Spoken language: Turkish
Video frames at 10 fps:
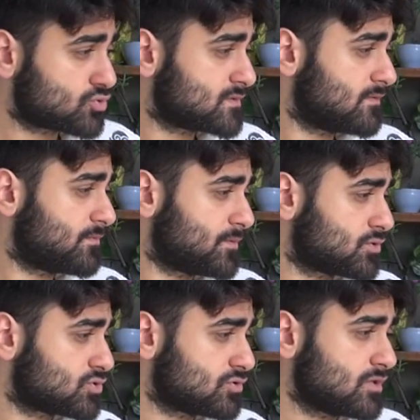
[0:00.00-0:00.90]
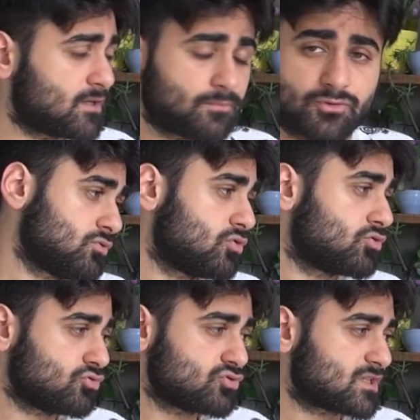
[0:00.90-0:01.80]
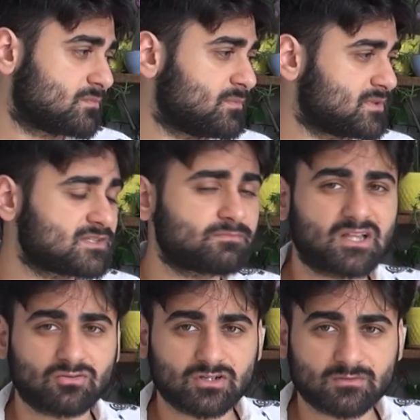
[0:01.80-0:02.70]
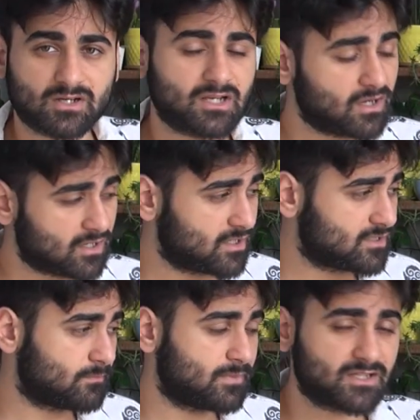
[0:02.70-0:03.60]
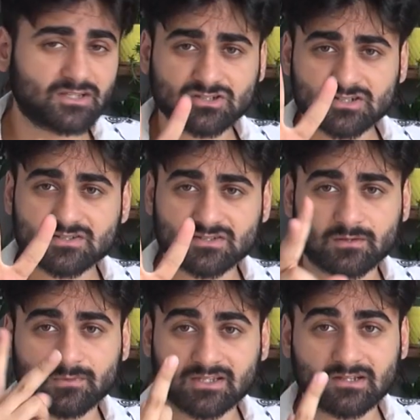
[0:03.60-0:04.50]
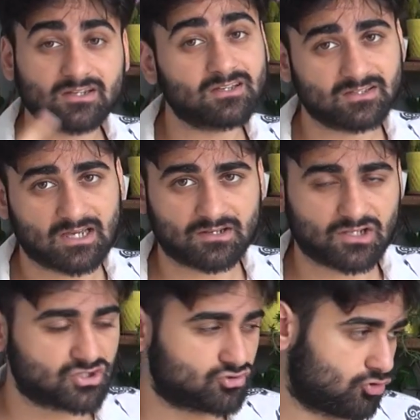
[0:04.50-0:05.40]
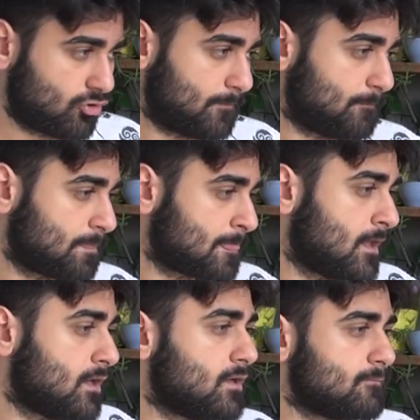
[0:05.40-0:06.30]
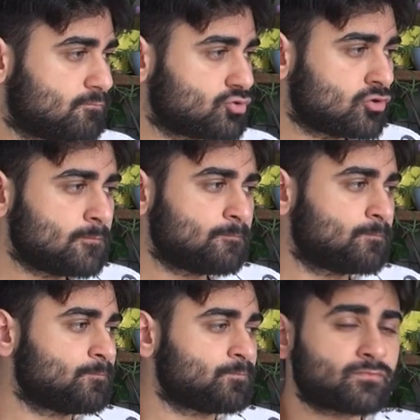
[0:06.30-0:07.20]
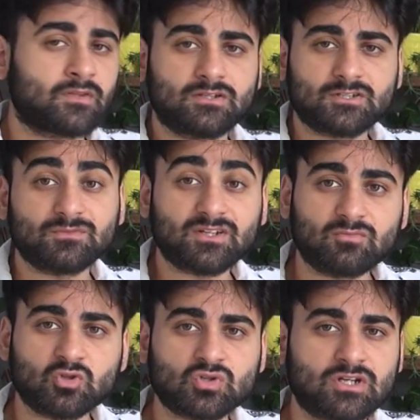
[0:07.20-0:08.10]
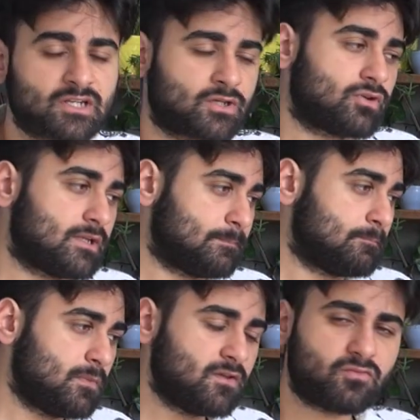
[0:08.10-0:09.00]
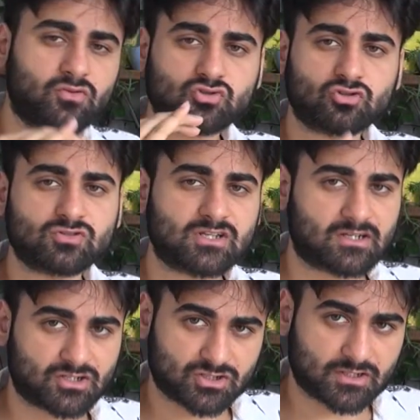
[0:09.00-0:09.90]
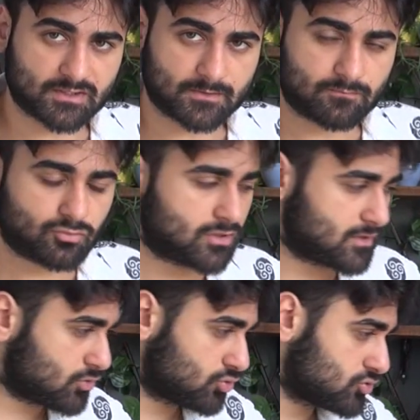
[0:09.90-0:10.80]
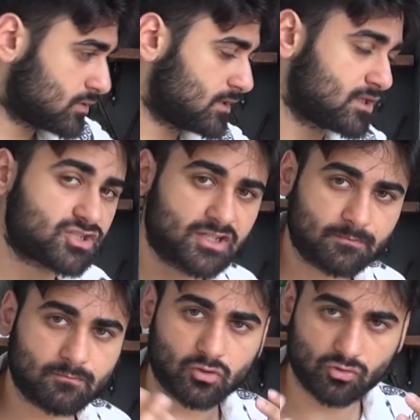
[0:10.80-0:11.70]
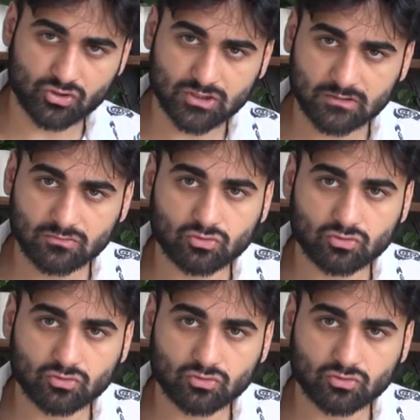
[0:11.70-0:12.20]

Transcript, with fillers: Bu swap fonksiyonu ne yapıyor? Gördüğünüz gibi basit bir algoritmayla A ile B'nin içerisindeki bilgileri yer değiştiriyor. Bunu şimdi RAM'in üzerinde görelim. Main fonksiyonumuz en aşağıda. Bu arada kodu da açayım önce.